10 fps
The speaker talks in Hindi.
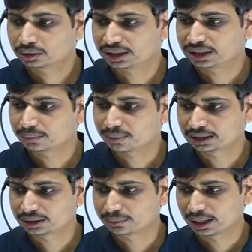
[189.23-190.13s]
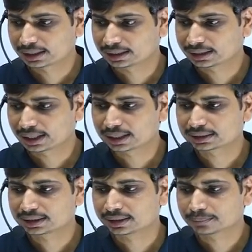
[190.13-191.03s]
जल्दबाजी में आके क्या
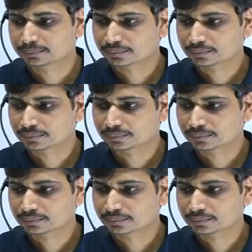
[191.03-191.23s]
करते हैं